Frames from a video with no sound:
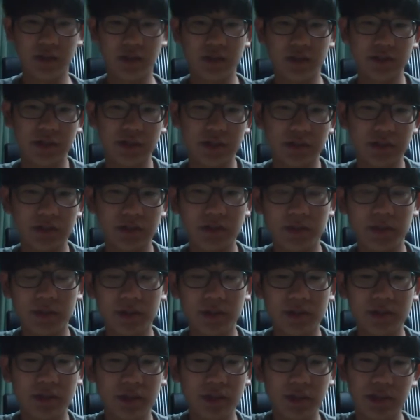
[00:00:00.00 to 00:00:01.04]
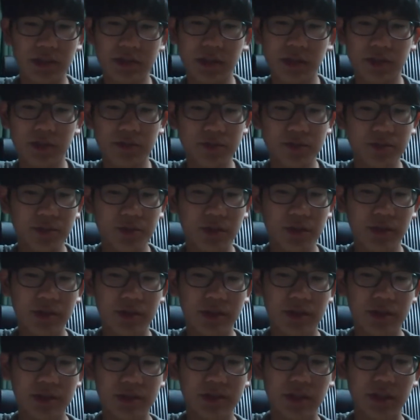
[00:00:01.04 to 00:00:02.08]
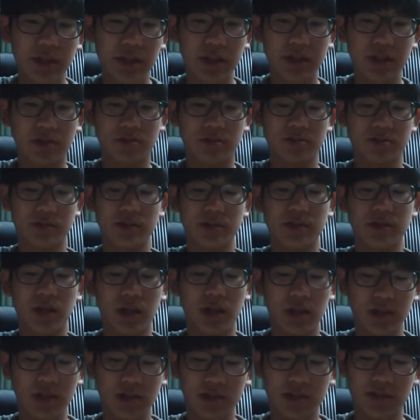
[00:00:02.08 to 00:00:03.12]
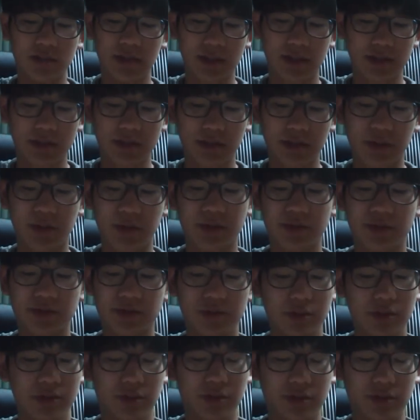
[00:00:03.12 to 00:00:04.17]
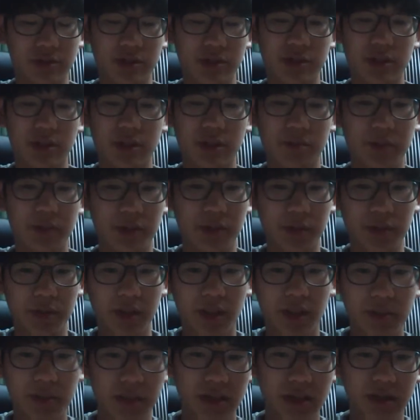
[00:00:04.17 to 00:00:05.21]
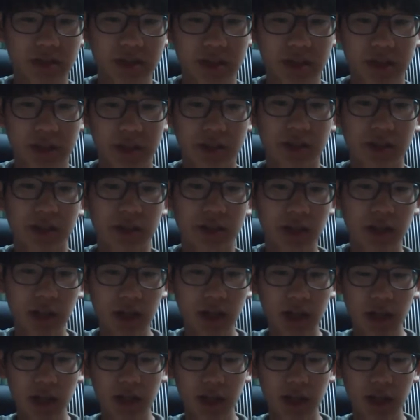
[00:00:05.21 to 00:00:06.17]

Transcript: 안녕하세요. 이번에 제가 새로 소개해드릴 책의 이름은 탈렉스 박사와 수학 영재들의 미로게임이란 책인데